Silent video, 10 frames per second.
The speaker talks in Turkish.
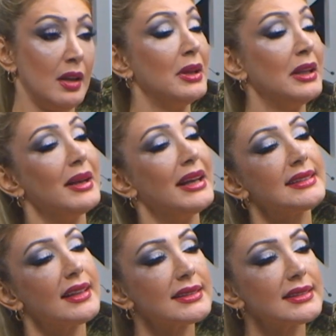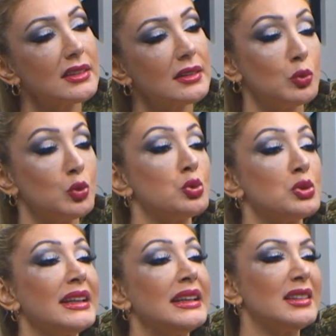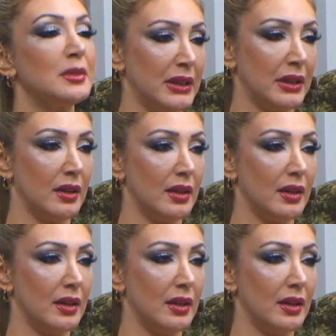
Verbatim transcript: Benim esanslarım yüzde yirmi,